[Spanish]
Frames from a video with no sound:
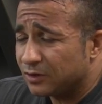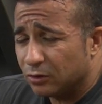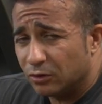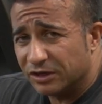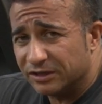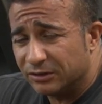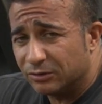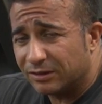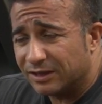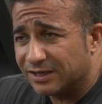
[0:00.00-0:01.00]
lo que
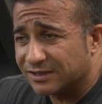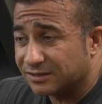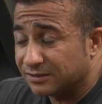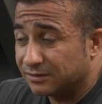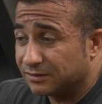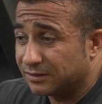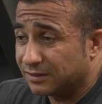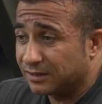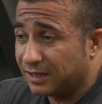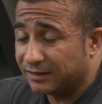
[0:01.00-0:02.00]
intento hacer es
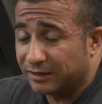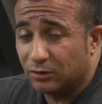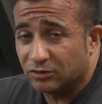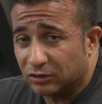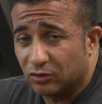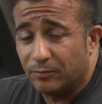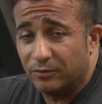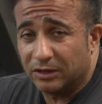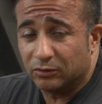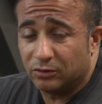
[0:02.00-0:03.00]
hacerlos a
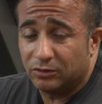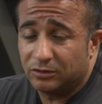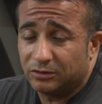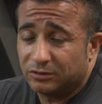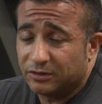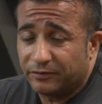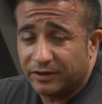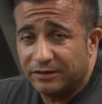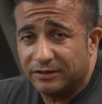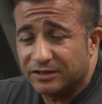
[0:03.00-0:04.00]
todo, a todo
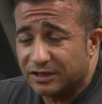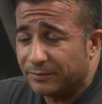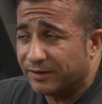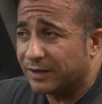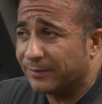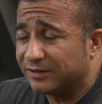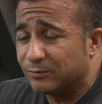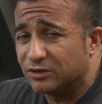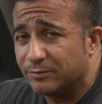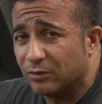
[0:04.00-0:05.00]
diferente. Sí que es verdad que
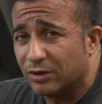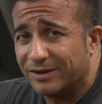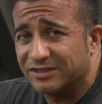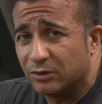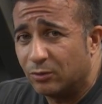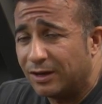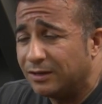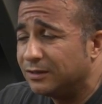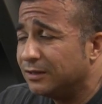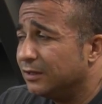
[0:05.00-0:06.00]
partimos siempre de una base
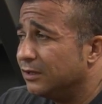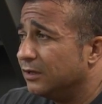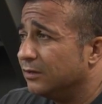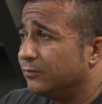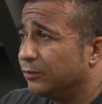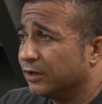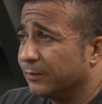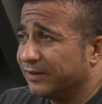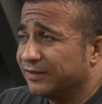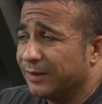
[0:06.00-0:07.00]
igual, porque
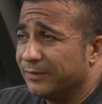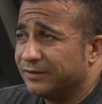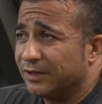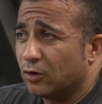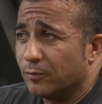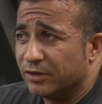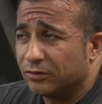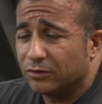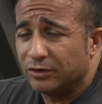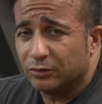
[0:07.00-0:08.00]
prácticamente el
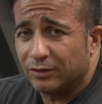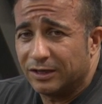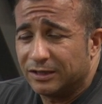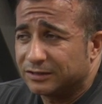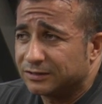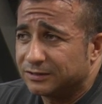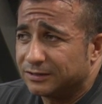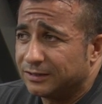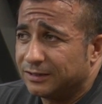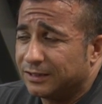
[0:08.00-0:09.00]
comienzo de todas
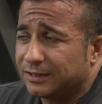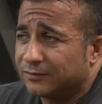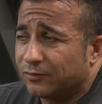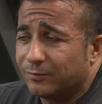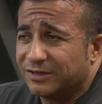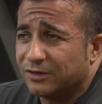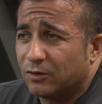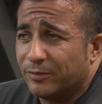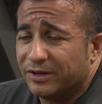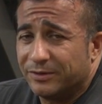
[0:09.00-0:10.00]
las formas de
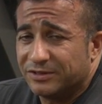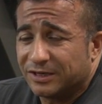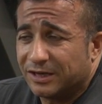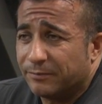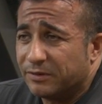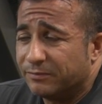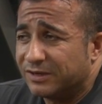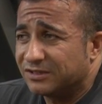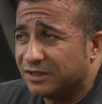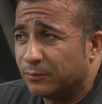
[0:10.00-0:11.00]
comer deben ser las
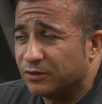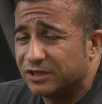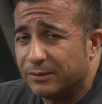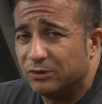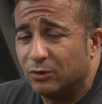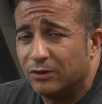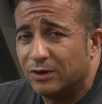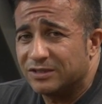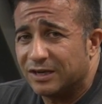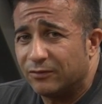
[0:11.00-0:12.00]
mismas y después ir
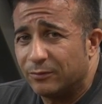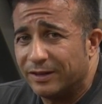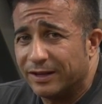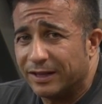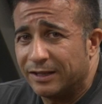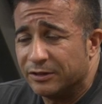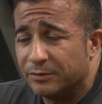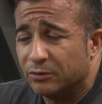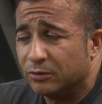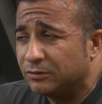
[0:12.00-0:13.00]
habituándolas a la forma de cada
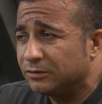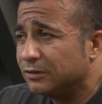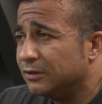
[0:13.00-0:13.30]
individuo, ¿no?